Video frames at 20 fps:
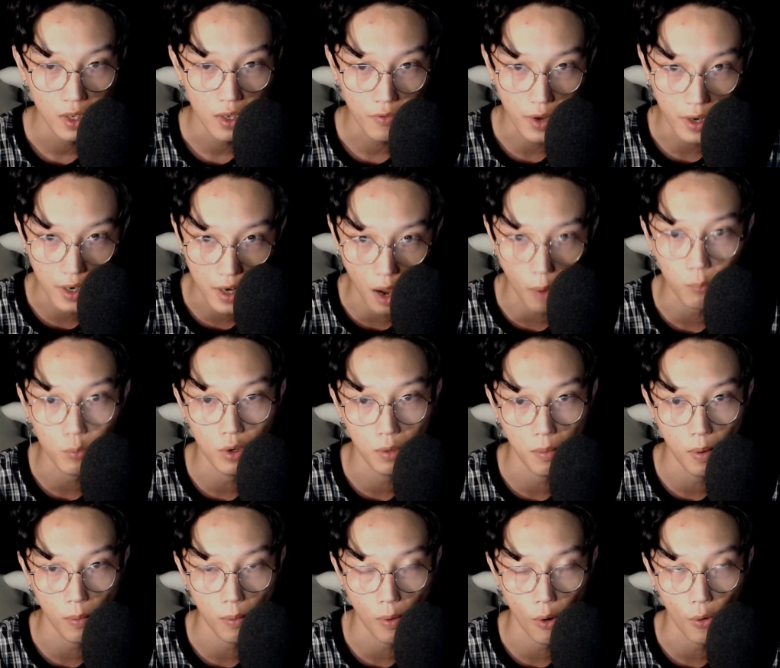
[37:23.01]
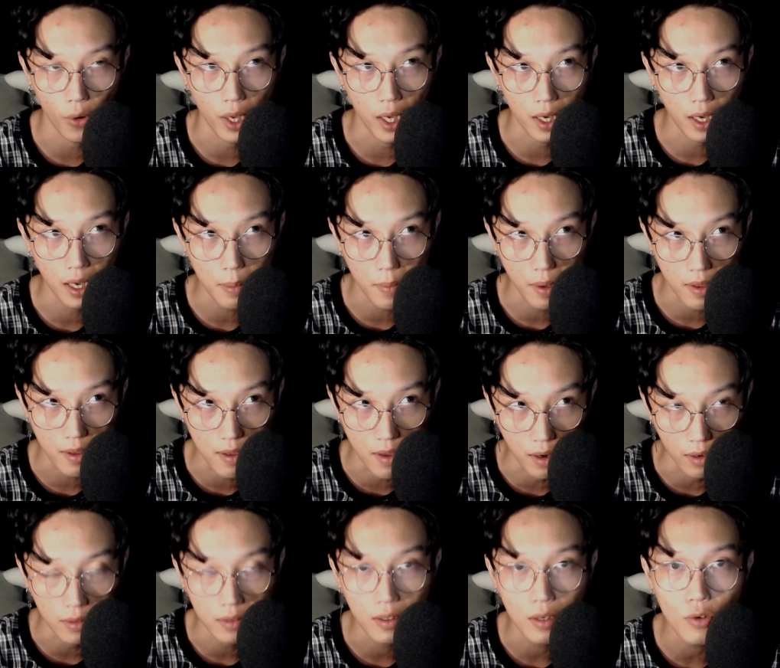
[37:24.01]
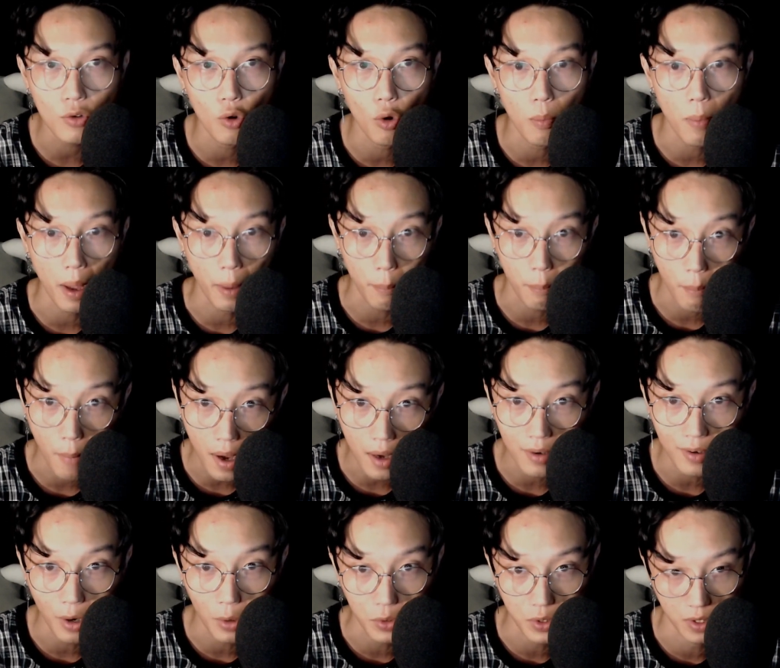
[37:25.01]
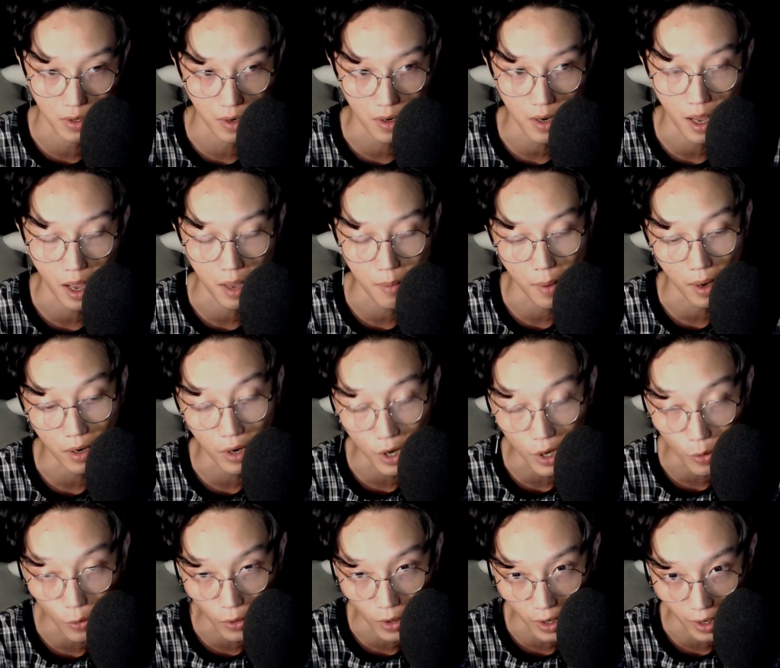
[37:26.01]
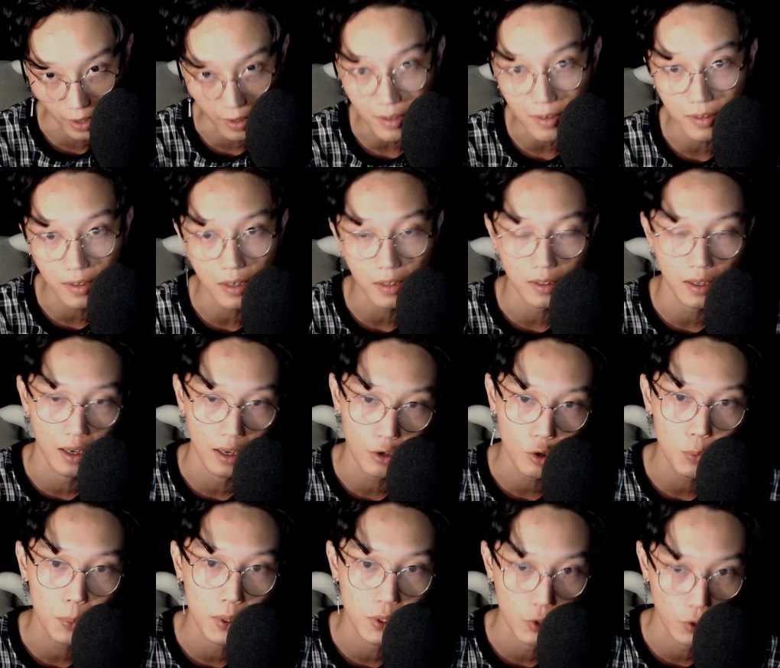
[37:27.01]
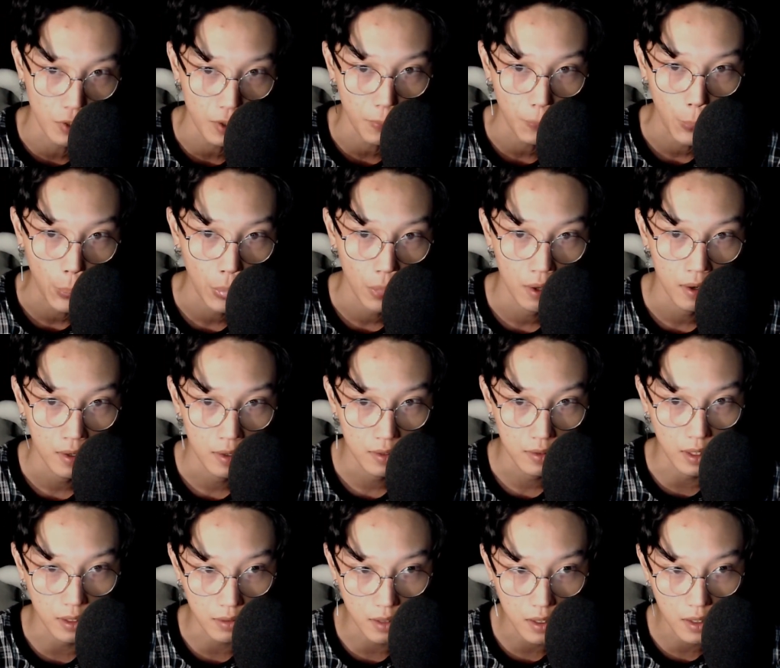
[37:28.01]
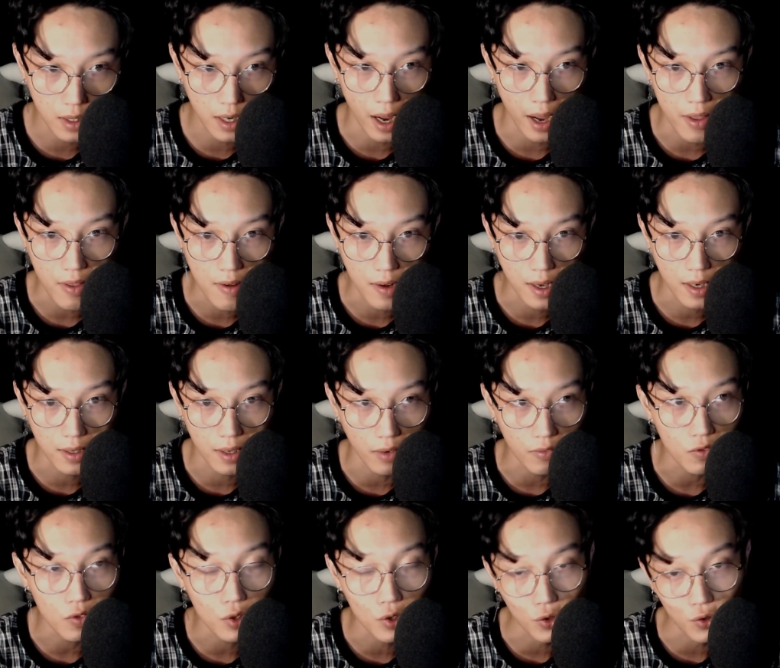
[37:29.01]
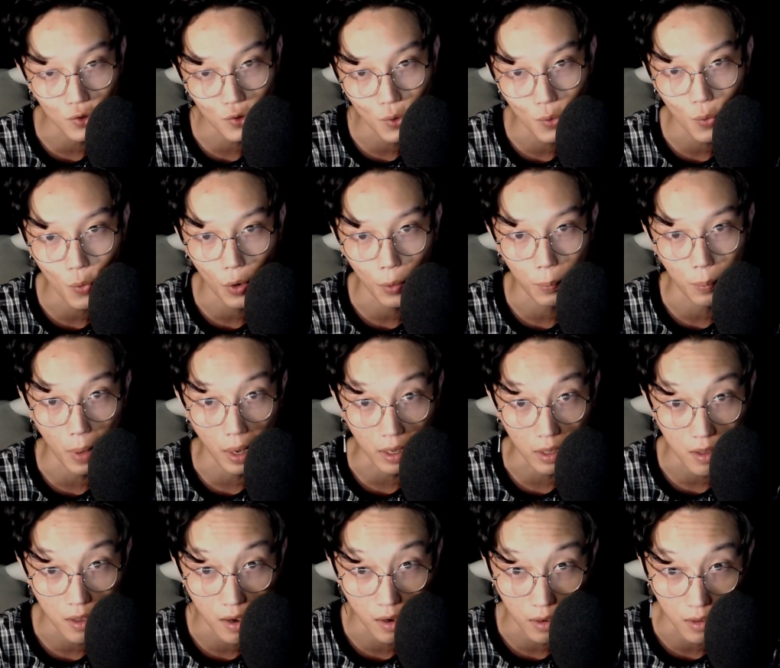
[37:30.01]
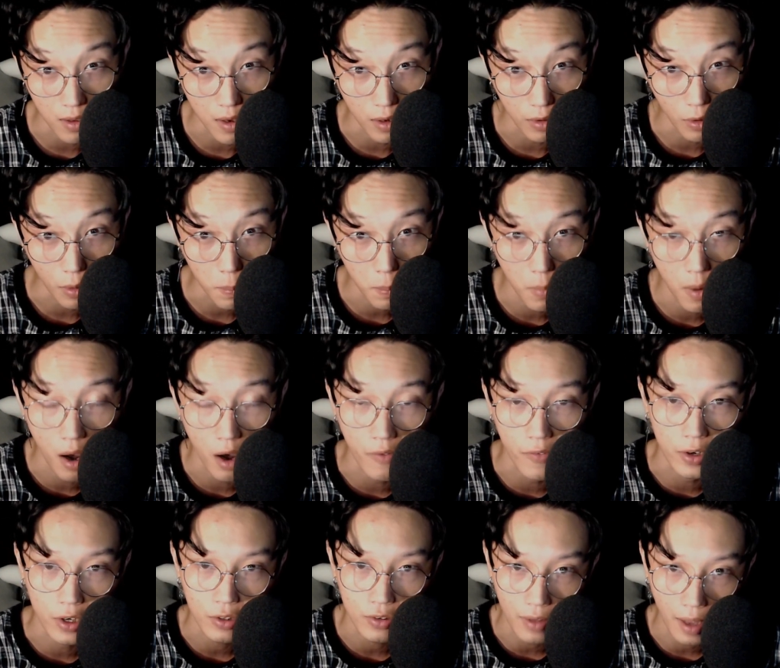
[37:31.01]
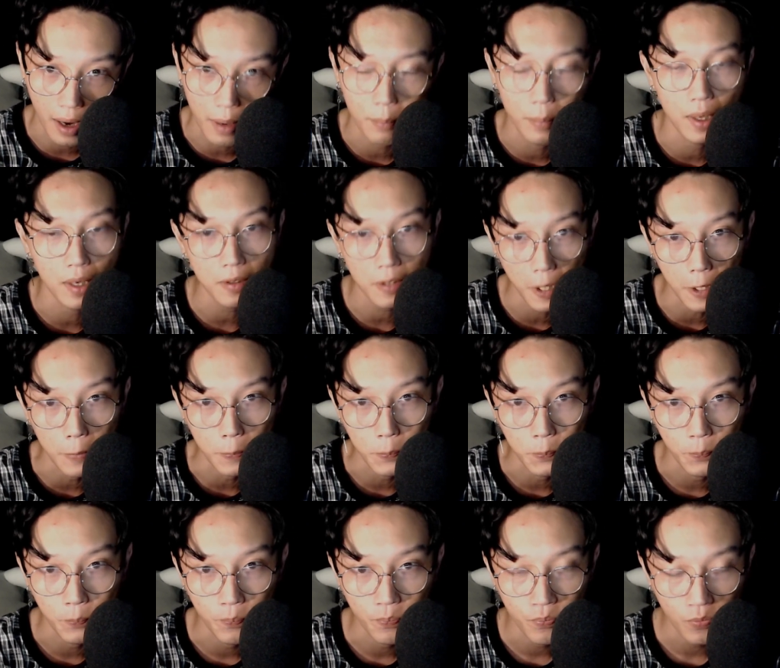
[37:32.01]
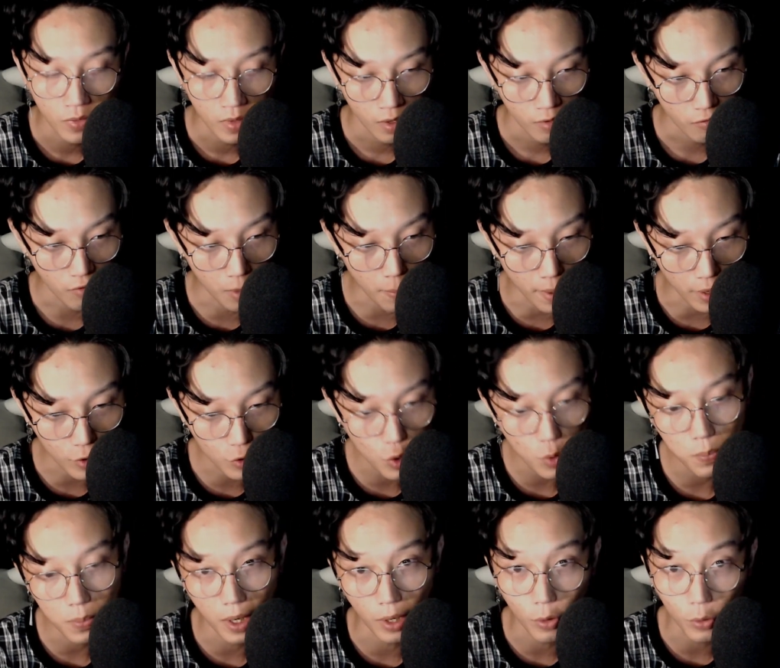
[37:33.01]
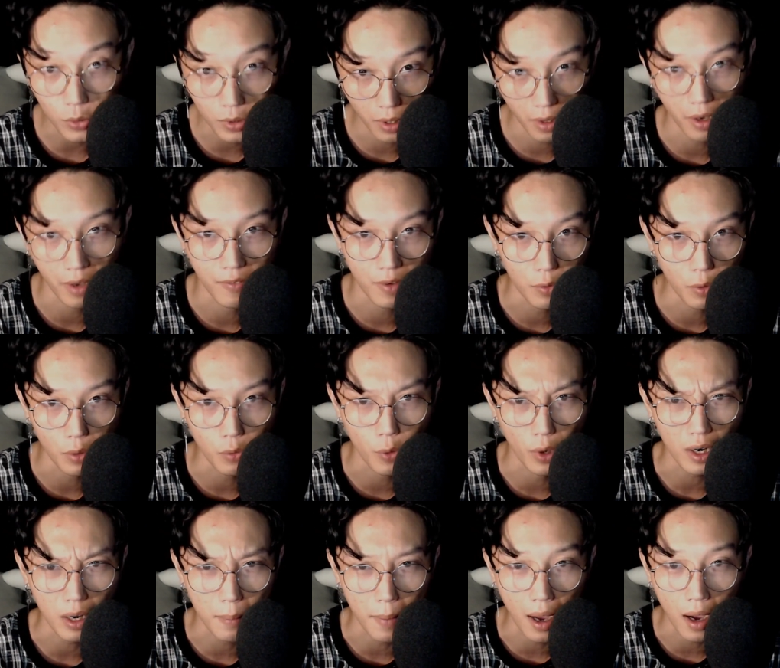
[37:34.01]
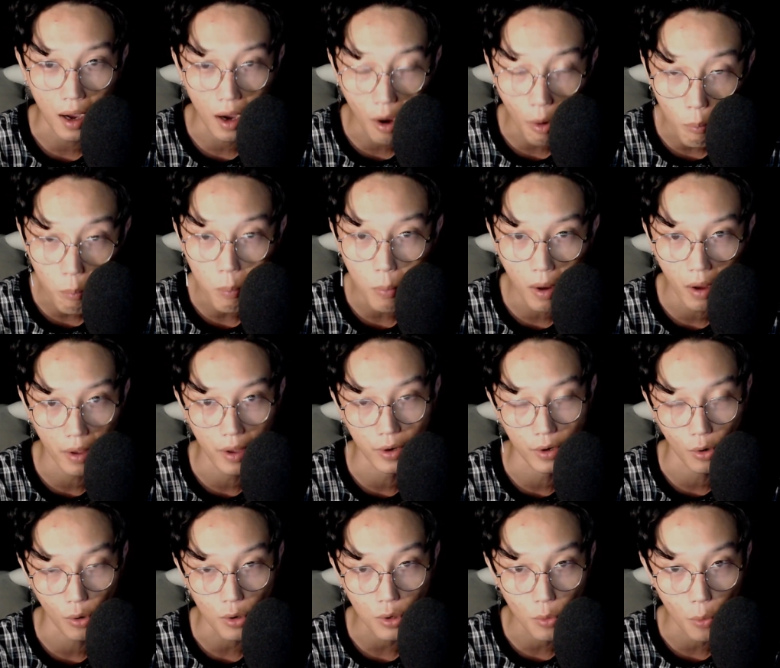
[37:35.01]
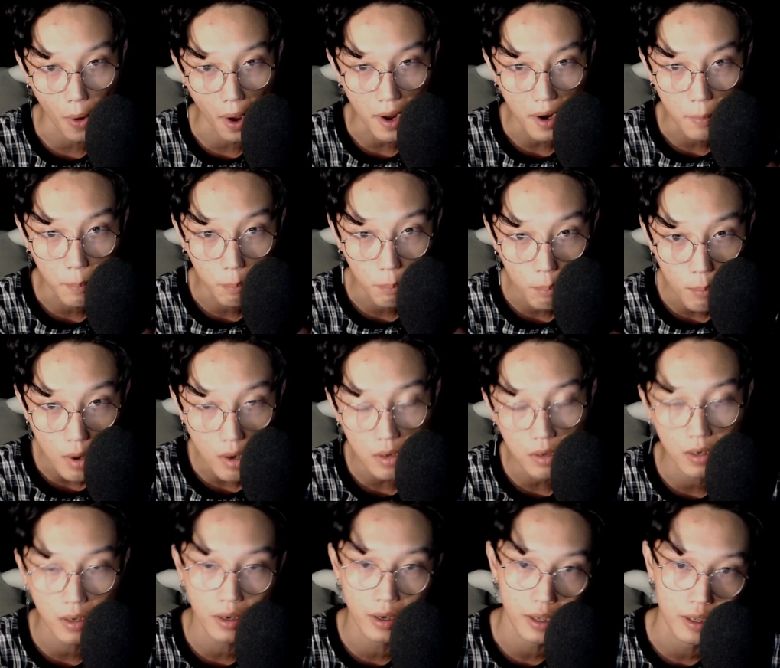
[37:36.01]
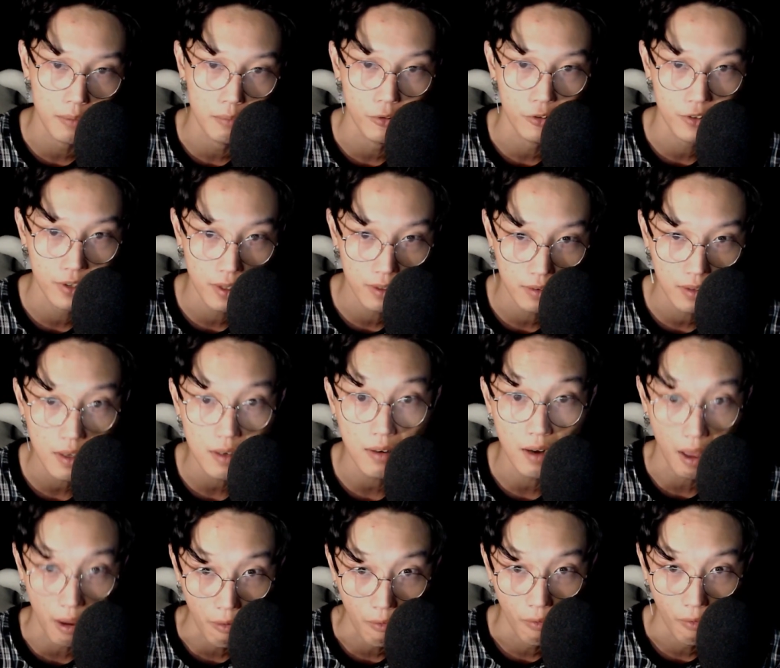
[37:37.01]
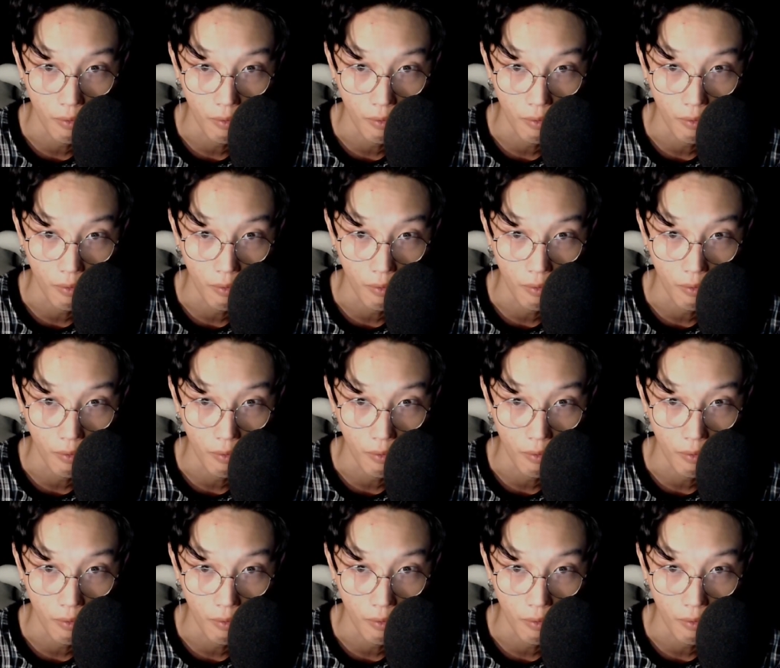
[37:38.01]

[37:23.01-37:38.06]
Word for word: Và đọc được một hồi, khi mà nhận thức của bạn bắt đầu trở lại, bạn điều khiển được cơ thể của mình rồi đó, thì tất cả những cái cảnh tượng xung quanh bạn dần dần nó mờ và nó tan biến đi. Và bạn Trúc này có thề với Nguyễn Nguyễn là bạn không hề nói quá lên bất kỳ một chi tiết nào.